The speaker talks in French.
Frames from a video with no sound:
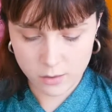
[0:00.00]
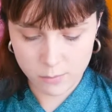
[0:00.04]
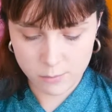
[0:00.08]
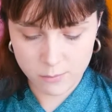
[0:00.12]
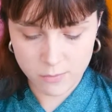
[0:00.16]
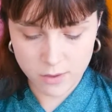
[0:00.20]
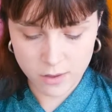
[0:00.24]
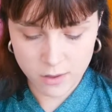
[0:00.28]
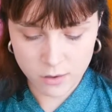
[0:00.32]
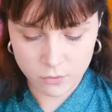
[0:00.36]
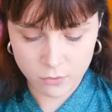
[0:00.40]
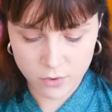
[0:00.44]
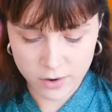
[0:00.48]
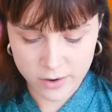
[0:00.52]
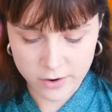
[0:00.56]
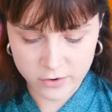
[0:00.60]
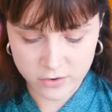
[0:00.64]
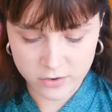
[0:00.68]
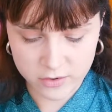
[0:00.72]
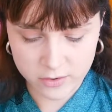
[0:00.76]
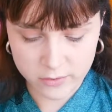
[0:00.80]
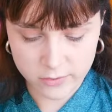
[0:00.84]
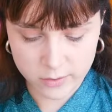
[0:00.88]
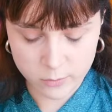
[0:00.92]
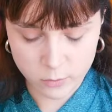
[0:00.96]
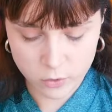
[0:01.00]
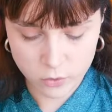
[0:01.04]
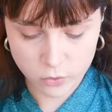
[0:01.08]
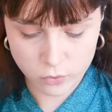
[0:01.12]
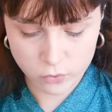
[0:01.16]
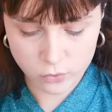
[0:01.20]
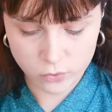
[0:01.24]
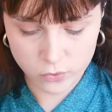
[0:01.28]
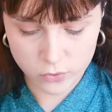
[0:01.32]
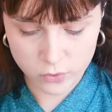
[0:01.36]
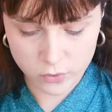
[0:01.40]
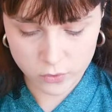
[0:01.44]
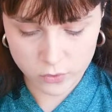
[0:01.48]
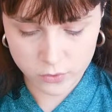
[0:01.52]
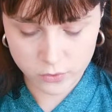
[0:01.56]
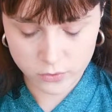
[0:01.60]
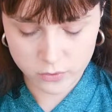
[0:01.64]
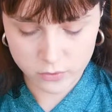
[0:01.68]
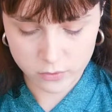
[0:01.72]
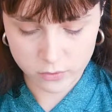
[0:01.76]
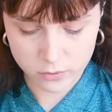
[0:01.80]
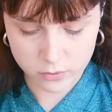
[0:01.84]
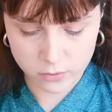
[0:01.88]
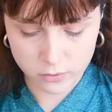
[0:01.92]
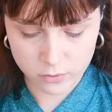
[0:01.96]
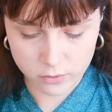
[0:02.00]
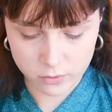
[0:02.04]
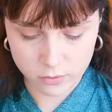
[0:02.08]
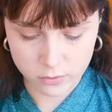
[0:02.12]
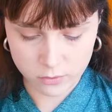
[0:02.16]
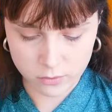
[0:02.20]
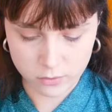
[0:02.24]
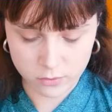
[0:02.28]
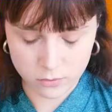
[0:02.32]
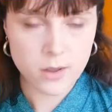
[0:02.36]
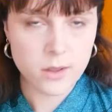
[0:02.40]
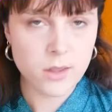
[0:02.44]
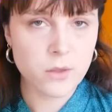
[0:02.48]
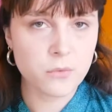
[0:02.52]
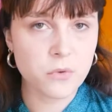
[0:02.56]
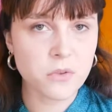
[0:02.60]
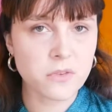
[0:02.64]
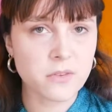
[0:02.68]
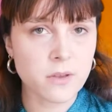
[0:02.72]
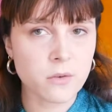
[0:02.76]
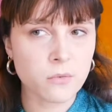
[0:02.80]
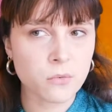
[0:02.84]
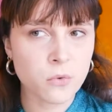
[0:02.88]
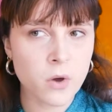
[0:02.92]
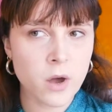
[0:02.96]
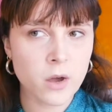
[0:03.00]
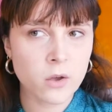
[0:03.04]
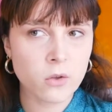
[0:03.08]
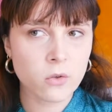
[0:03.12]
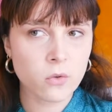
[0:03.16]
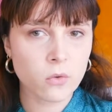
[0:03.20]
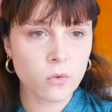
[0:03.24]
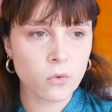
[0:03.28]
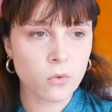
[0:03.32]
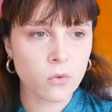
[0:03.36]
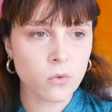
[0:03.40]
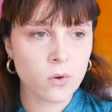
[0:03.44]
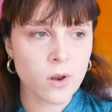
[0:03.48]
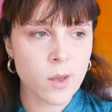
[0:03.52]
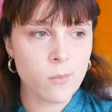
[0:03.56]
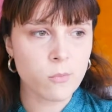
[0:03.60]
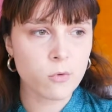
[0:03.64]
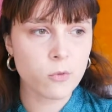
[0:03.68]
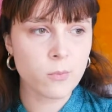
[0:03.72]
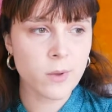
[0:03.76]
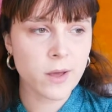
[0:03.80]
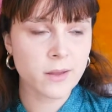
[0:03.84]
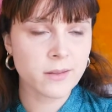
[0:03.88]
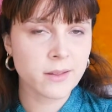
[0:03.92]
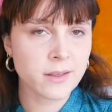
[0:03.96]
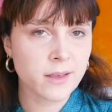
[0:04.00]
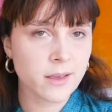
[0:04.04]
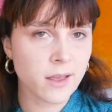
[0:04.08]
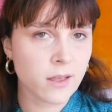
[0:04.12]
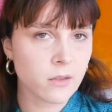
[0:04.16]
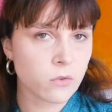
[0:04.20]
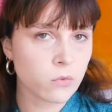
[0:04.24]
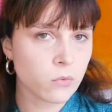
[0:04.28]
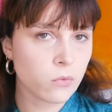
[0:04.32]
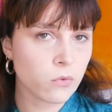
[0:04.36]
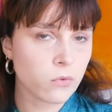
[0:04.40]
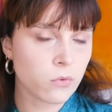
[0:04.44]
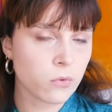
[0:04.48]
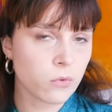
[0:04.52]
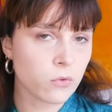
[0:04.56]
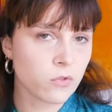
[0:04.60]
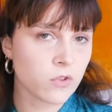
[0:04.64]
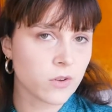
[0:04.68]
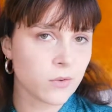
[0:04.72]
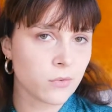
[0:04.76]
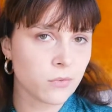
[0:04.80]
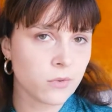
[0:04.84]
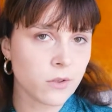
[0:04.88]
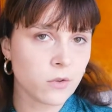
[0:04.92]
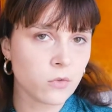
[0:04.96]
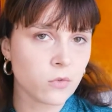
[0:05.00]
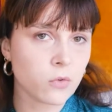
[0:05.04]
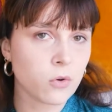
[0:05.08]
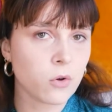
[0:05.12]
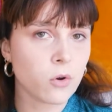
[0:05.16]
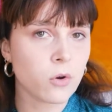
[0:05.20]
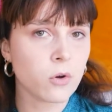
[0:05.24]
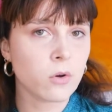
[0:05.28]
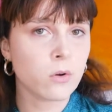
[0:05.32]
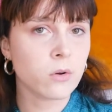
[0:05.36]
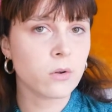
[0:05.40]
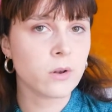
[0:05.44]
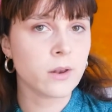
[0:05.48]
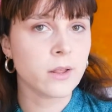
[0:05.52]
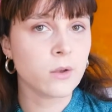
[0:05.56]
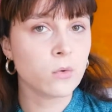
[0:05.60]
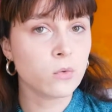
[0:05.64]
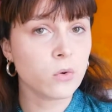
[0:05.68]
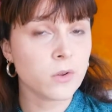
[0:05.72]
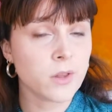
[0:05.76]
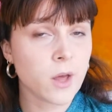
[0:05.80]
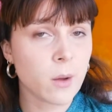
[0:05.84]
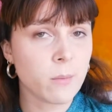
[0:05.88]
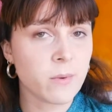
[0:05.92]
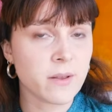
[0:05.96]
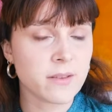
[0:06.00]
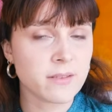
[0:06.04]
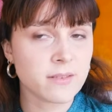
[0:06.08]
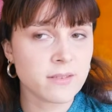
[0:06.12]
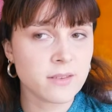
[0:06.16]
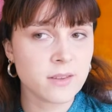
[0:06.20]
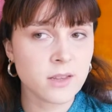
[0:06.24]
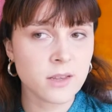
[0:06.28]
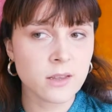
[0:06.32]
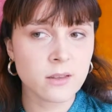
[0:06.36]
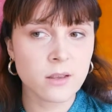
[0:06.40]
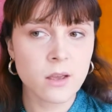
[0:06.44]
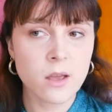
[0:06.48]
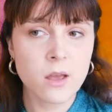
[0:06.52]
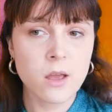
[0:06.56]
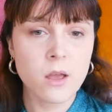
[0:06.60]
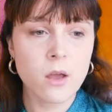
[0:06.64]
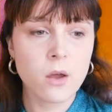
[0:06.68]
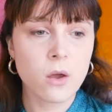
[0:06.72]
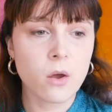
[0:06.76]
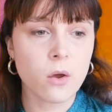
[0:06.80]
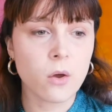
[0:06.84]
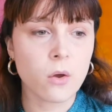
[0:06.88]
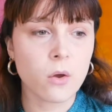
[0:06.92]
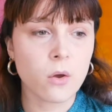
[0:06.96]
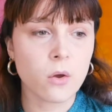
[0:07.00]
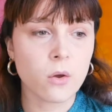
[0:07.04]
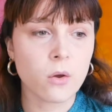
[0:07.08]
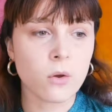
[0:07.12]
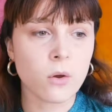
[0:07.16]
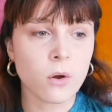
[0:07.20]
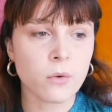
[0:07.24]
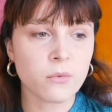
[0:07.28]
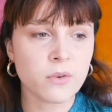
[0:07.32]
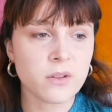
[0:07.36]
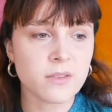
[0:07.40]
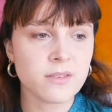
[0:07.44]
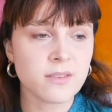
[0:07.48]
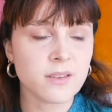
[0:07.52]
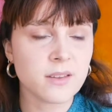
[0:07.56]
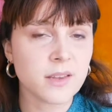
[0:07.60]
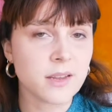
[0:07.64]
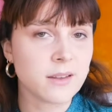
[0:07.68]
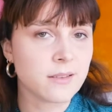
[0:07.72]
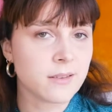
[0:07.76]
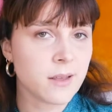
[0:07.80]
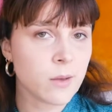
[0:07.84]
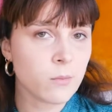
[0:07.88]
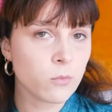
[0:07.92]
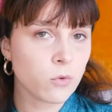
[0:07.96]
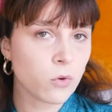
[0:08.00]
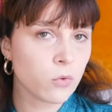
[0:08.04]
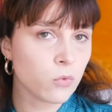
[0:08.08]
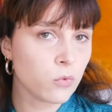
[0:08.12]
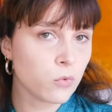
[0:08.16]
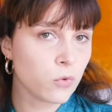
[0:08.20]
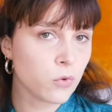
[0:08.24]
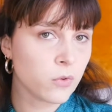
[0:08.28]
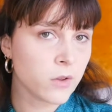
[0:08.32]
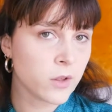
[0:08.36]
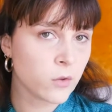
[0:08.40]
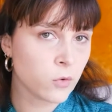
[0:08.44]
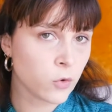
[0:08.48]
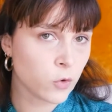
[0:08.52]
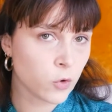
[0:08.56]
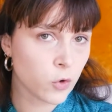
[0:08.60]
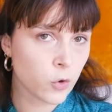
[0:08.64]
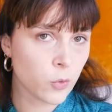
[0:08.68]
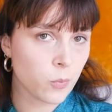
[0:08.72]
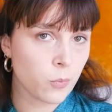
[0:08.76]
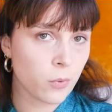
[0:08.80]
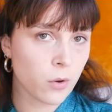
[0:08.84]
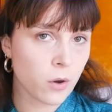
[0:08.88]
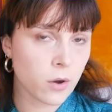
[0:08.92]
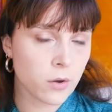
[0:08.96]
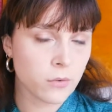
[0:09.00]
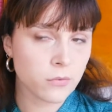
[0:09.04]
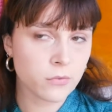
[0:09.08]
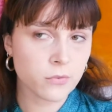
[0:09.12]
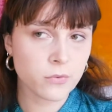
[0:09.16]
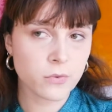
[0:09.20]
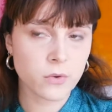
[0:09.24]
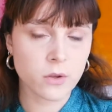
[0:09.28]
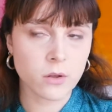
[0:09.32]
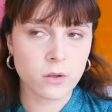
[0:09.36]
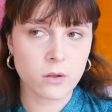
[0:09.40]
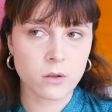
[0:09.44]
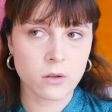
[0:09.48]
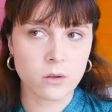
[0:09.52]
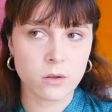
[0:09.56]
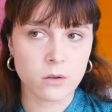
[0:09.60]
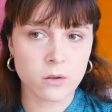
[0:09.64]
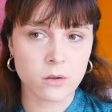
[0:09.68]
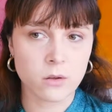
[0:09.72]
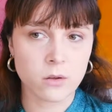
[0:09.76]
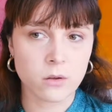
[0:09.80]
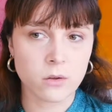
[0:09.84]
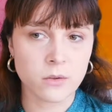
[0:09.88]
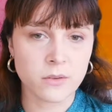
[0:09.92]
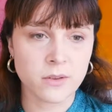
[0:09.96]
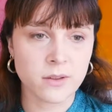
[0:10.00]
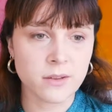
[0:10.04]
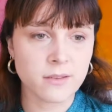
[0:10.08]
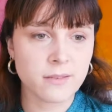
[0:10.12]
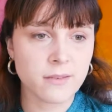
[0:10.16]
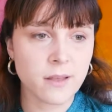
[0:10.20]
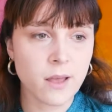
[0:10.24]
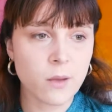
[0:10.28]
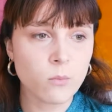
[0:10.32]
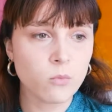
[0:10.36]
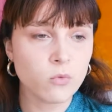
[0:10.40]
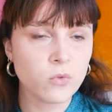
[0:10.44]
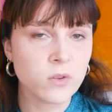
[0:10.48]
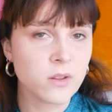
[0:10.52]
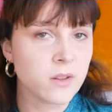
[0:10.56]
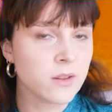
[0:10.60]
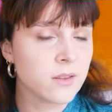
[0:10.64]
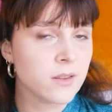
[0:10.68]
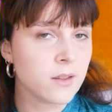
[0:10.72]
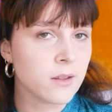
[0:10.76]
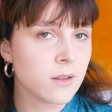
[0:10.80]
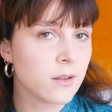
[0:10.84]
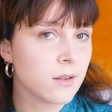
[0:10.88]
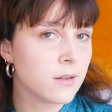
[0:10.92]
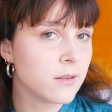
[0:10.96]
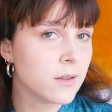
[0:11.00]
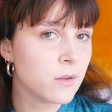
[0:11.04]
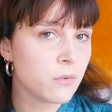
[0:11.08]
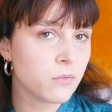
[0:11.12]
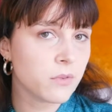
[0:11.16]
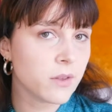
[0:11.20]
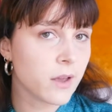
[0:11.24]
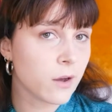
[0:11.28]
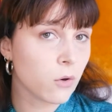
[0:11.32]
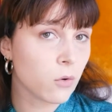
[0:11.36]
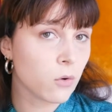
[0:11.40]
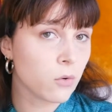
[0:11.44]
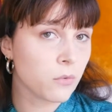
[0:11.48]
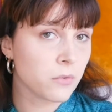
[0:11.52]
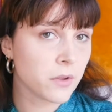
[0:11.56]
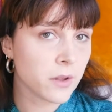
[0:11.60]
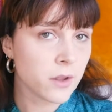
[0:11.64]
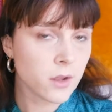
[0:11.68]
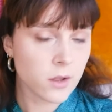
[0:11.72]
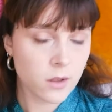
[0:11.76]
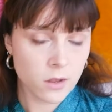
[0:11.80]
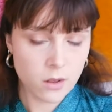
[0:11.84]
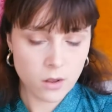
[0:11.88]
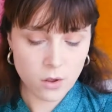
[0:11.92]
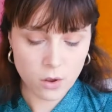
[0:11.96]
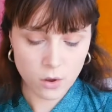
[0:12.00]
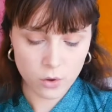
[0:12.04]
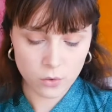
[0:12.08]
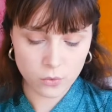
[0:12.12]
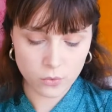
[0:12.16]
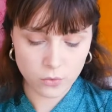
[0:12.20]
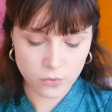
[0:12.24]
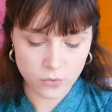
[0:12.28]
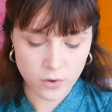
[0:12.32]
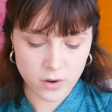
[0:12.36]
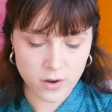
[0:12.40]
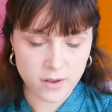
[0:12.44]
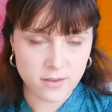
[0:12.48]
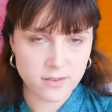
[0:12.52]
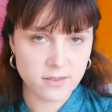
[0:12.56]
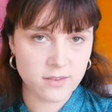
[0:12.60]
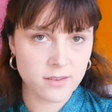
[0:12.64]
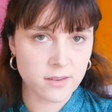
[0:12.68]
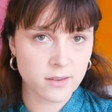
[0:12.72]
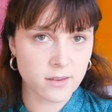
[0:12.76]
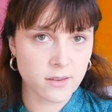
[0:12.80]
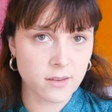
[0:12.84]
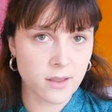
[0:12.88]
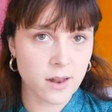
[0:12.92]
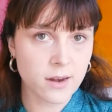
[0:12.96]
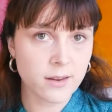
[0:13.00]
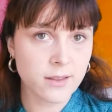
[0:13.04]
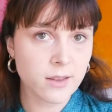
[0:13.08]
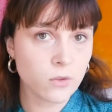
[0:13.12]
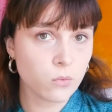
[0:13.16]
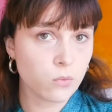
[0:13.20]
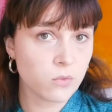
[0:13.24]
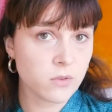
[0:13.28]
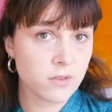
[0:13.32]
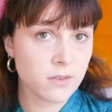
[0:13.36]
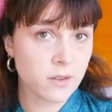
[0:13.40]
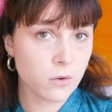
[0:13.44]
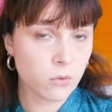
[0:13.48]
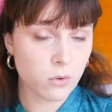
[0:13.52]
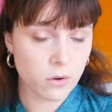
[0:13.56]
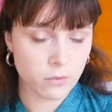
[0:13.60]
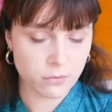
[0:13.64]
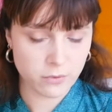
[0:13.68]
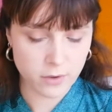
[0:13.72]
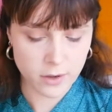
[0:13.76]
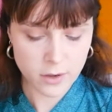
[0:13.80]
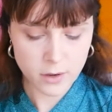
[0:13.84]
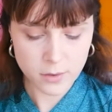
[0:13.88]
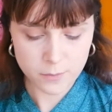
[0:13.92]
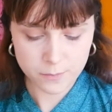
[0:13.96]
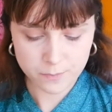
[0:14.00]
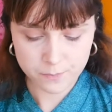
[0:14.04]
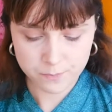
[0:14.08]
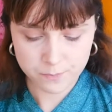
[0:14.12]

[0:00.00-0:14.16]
mais voilà, j'étais vraiment contente. Euh, il faut savoir que la plupart des créations que j'ai fait durant les cours d'art plastique, euh, en fait, c'est des thèmes que nous donnait notre prof, euh, des thèmes ou des, défis à relever. Donc voilà, c'est elle qui nous disait quoi faire.